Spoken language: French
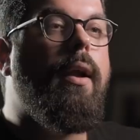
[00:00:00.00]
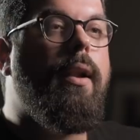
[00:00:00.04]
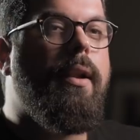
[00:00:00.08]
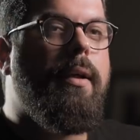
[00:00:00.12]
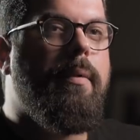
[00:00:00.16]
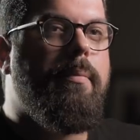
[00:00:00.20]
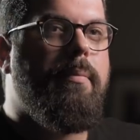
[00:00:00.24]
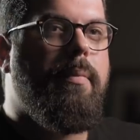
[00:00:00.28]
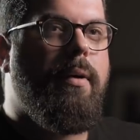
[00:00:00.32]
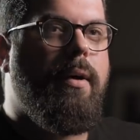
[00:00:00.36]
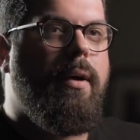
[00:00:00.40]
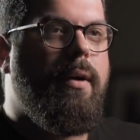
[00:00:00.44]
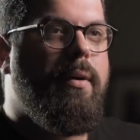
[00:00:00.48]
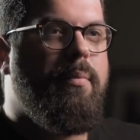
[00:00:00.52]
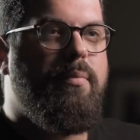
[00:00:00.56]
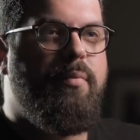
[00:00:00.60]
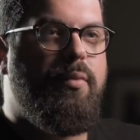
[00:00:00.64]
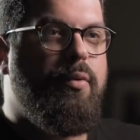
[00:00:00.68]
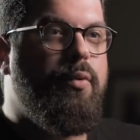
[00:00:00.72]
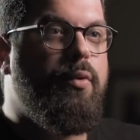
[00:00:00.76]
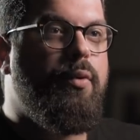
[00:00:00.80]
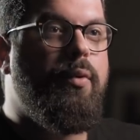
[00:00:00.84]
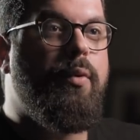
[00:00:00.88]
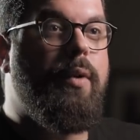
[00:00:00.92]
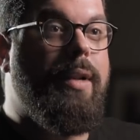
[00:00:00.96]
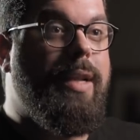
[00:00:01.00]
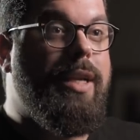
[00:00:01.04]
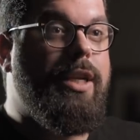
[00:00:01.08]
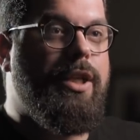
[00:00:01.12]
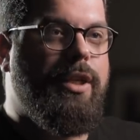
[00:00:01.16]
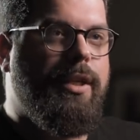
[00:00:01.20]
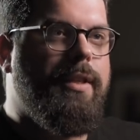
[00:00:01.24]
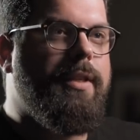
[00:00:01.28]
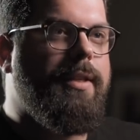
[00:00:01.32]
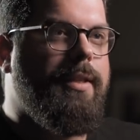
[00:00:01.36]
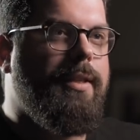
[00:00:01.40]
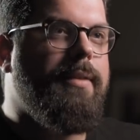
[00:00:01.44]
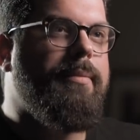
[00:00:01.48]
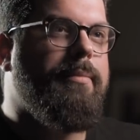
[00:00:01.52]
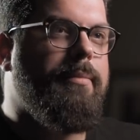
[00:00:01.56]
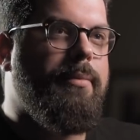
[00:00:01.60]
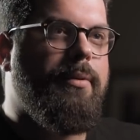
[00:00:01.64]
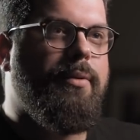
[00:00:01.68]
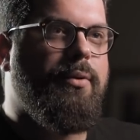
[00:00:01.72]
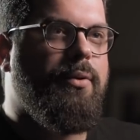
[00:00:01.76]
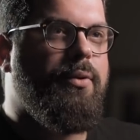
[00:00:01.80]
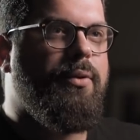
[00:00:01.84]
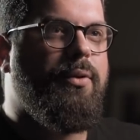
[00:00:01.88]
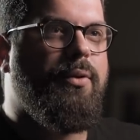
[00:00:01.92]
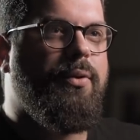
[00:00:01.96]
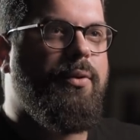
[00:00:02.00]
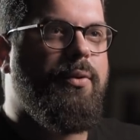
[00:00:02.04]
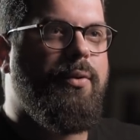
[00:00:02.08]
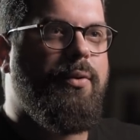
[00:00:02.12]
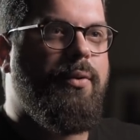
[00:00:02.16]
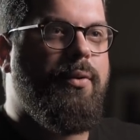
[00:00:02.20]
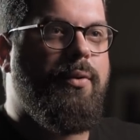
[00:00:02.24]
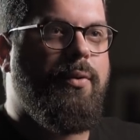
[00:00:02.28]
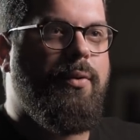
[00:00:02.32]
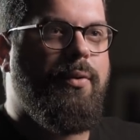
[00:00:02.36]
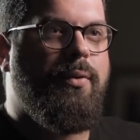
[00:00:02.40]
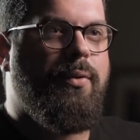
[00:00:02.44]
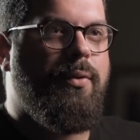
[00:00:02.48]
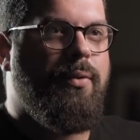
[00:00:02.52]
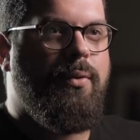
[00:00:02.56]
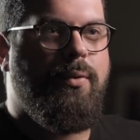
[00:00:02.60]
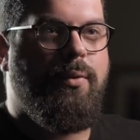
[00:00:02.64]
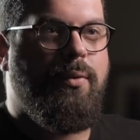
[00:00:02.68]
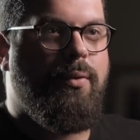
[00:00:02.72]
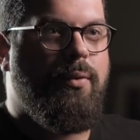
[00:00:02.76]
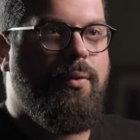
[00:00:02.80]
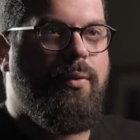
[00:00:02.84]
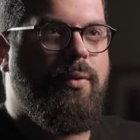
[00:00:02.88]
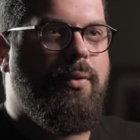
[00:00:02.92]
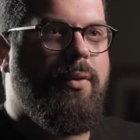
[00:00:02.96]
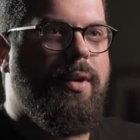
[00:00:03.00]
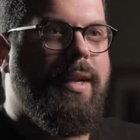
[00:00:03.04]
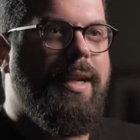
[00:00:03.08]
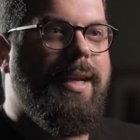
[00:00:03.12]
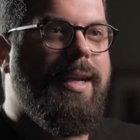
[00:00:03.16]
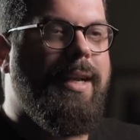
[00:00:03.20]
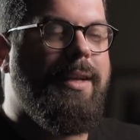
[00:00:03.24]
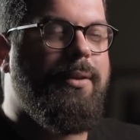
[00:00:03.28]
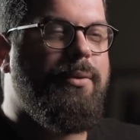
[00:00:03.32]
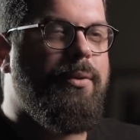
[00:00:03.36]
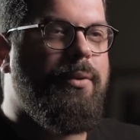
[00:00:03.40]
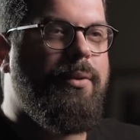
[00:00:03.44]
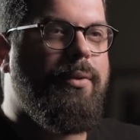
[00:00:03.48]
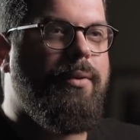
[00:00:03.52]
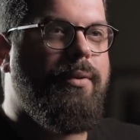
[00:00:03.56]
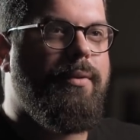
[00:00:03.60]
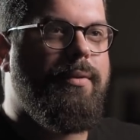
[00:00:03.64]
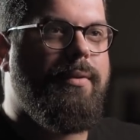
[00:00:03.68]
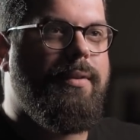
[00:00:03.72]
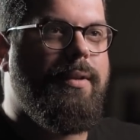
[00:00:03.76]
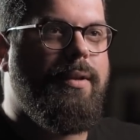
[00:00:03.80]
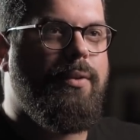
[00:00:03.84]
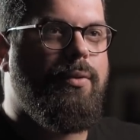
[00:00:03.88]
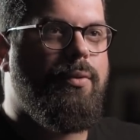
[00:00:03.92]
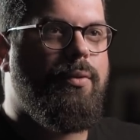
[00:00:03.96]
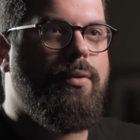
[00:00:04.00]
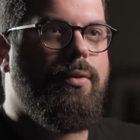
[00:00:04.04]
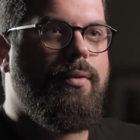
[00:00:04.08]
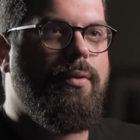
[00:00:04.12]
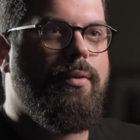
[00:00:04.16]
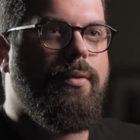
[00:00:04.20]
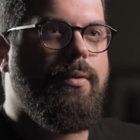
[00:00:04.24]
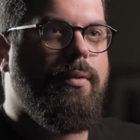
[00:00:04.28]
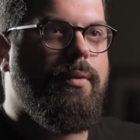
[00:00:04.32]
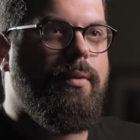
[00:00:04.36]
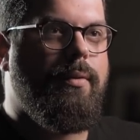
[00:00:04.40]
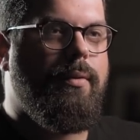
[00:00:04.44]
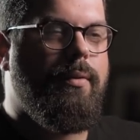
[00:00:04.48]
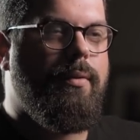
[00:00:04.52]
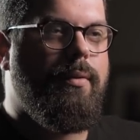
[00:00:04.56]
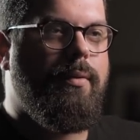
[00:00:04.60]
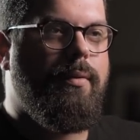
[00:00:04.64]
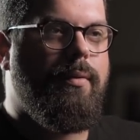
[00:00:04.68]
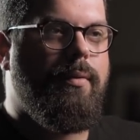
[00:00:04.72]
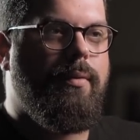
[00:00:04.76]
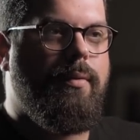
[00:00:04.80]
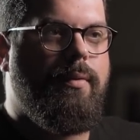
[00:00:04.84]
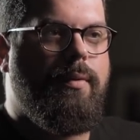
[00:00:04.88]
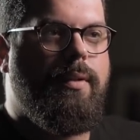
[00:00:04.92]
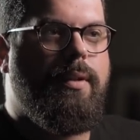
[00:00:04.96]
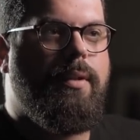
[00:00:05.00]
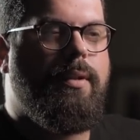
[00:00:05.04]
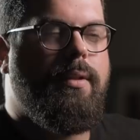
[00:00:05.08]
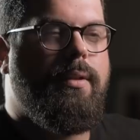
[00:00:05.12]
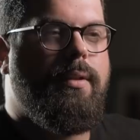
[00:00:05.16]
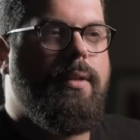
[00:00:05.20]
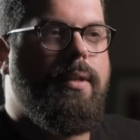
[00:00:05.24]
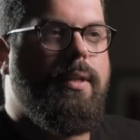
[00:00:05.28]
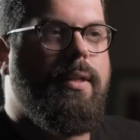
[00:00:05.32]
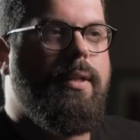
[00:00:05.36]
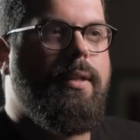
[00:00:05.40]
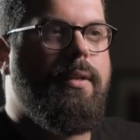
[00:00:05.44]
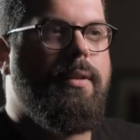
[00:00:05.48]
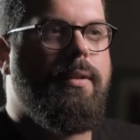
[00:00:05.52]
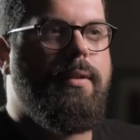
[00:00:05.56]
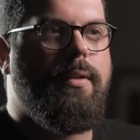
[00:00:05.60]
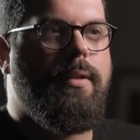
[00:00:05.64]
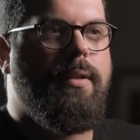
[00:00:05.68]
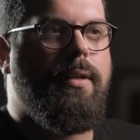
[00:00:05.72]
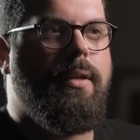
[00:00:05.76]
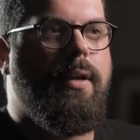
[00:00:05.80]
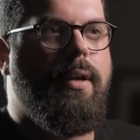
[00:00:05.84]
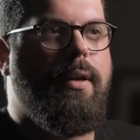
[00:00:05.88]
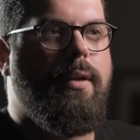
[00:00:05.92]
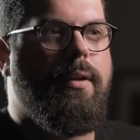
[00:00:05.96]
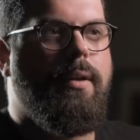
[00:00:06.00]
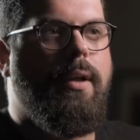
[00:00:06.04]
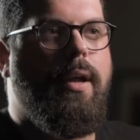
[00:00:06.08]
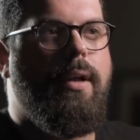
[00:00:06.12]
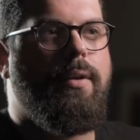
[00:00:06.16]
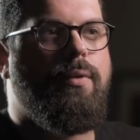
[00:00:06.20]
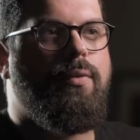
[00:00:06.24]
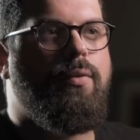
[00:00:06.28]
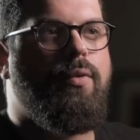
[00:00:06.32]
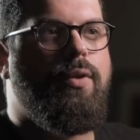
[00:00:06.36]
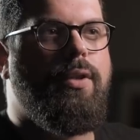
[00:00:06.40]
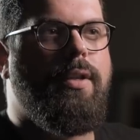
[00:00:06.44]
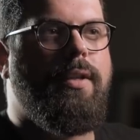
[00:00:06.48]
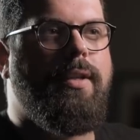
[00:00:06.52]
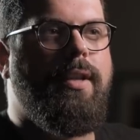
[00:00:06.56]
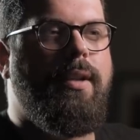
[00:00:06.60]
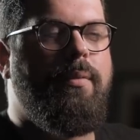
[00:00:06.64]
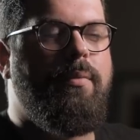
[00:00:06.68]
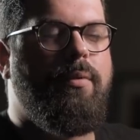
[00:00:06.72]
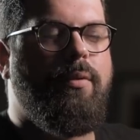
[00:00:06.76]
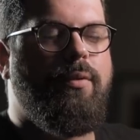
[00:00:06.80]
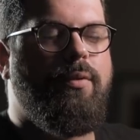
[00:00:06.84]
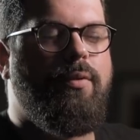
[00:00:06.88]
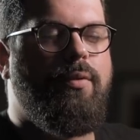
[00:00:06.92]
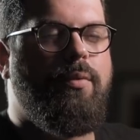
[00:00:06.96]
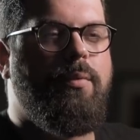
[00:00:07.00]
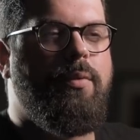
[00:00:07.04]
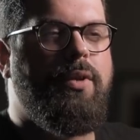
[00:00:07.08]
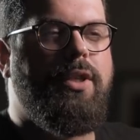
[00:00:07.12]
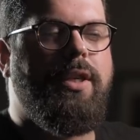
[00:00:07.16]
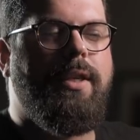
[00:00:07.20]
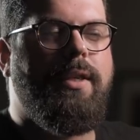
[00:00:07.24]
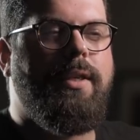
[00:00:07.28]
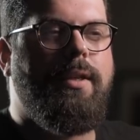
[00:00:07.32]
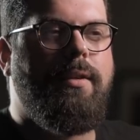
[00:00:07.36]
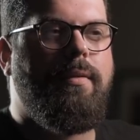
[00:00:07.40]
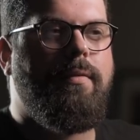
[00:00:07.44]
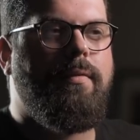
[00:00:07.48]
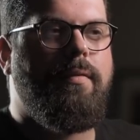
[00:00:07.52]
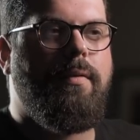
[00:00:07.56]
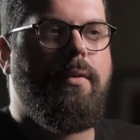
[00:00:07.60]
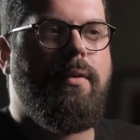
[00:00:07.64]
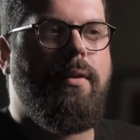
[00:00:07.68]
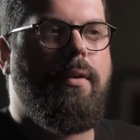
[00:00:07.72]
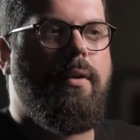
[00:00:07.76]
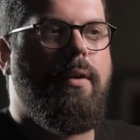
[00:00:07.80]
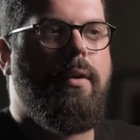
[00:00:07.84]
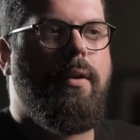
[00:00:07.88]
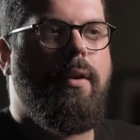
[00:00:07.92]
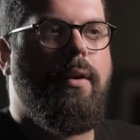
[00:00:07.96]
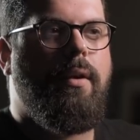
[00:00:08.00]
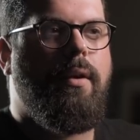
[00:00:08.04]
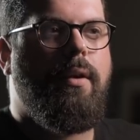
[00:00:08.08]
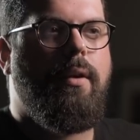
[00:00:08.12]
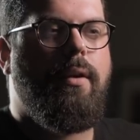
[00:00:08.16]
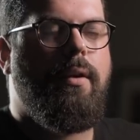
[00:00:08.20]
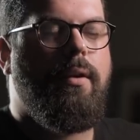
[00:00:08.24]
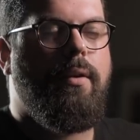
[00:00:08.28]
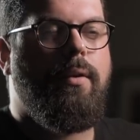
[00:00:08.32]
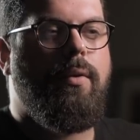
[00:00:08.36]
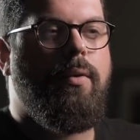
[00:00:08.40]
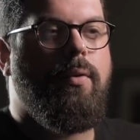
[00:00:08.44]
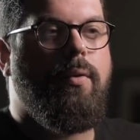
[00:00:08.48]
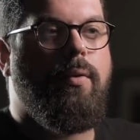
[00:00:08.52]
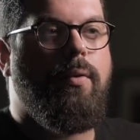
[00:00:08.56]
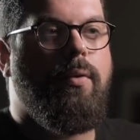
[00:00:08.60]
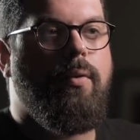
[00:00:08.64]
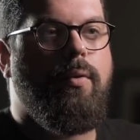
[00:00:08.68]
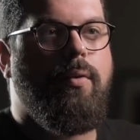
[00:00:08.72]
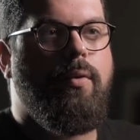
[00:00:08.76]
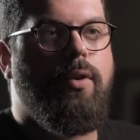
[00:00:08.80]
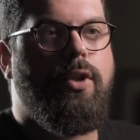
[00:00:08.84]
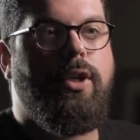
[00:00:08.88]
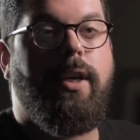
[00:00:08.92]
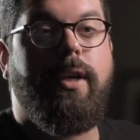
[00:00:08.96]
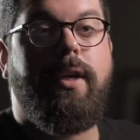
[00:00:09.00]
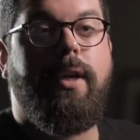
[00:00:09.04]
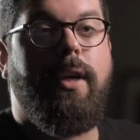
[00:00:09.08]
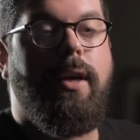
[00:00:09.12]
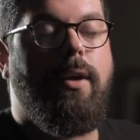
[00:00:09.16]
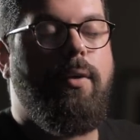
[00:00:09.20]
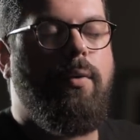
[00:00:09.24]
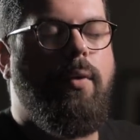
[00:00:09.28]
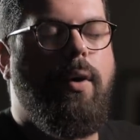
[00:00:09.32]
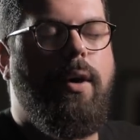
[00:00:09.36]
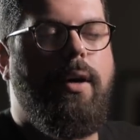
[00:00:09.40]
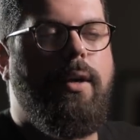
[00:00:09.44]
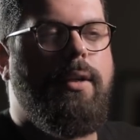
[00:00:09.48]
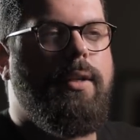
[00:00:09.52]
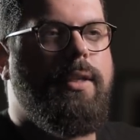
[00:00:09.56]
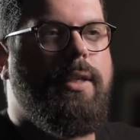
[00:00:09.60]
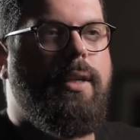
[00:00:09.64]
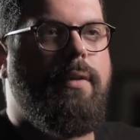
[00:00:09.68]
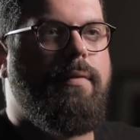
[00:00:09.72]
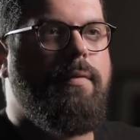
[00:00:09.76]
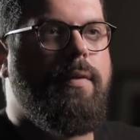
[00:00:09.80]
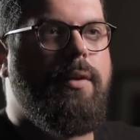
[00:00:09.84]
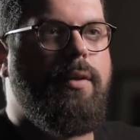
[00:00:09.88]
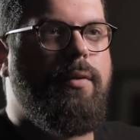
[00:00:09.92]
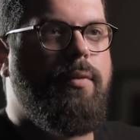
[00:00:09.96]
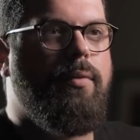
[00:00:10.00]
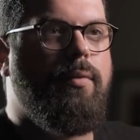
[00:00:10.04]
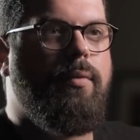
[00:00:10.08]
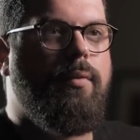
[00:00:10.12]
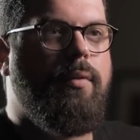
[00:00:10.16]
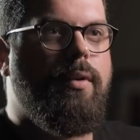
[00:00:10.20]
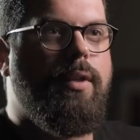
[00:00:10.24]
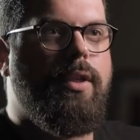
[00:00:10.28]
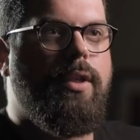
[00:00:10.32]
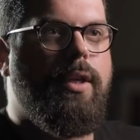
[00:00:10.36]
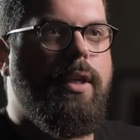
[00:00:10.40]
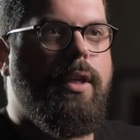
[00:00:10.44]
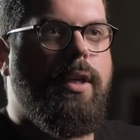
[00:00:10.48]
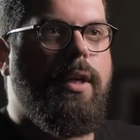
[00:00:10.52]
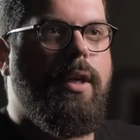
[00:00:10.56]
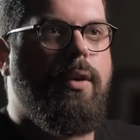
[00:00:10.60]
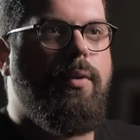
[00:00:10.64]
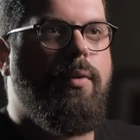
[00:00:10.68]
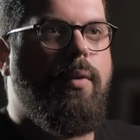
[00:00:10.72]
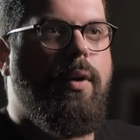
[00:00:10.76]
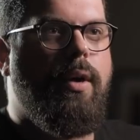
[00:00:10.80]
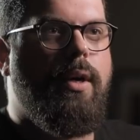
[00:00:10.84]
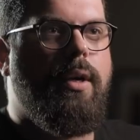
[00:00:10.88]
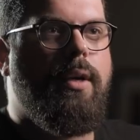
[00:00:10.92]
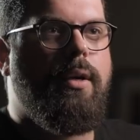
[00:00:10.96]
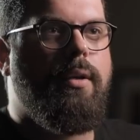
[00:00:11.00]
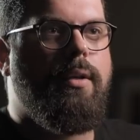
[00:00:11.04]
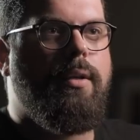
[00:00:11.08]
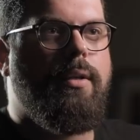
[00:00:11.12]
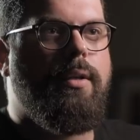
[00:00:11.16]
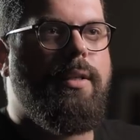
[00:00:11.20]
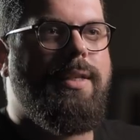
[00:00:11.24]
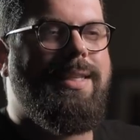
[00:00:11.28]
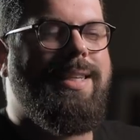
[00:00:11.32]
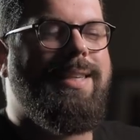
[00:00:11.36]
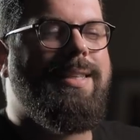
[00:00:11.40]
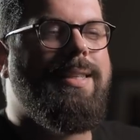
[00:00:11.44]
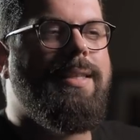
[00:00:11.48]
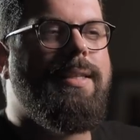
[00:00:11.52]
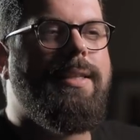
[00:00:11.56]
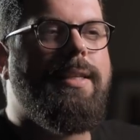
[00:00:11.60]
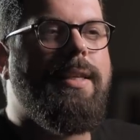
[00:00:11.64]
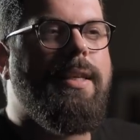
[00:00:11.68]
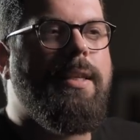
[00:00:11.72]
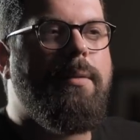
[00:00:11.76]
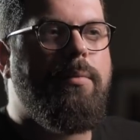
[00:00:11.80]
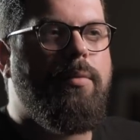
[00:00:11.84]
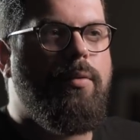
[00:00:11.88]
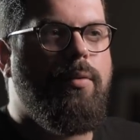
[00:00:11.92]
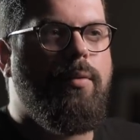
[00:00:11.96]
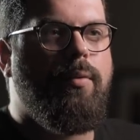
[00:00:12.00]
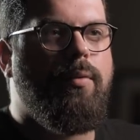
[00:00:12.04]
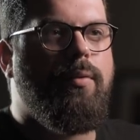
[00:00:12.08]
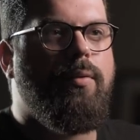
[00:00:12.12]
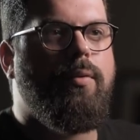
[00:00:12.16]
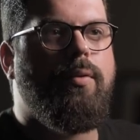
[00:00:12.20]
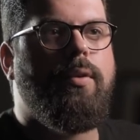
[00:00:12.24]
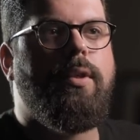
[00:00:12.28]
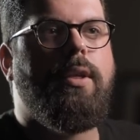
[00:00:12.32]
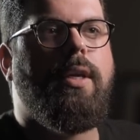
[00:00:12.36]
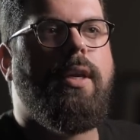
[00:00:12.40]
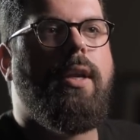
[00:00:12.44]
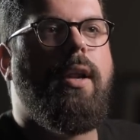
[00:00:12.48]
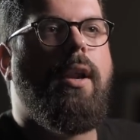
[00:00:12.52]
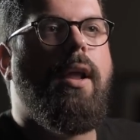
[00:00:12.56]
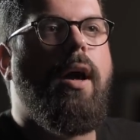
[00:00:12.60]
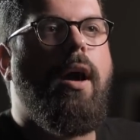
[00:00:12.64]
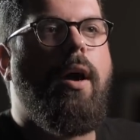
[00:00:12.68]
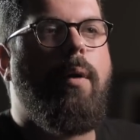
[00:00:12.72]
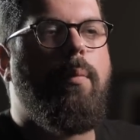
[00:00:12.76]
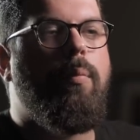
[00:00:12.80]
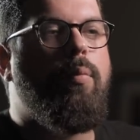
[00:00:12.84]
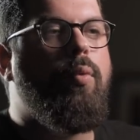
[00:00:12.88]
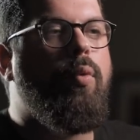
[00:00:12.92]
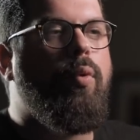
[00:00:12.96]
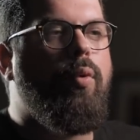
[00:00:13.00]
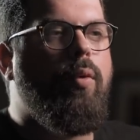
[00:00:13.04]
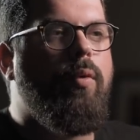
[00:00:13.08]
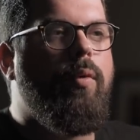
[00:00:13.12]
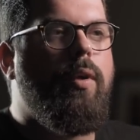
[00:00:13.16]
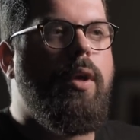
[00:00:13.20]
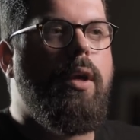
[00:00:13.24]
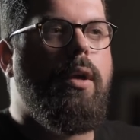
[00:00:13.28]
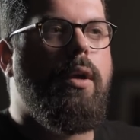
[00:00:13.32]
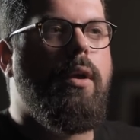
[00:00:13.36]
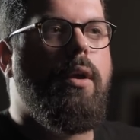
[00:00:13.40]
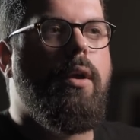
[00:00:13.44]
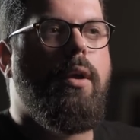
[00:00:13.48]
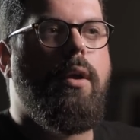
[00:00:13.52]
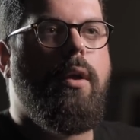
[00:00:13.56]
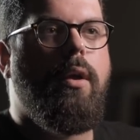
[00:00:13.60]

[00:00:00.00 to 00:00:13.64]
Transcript: elle n'est pas plus légitime que, que, que, quelqu'un d'autre. C'est juste, euh, c'est un, sujet tellement subjectif que, chacun aura sa vision et chacun aura euh, sa description de ce qu'est l'art pour lui.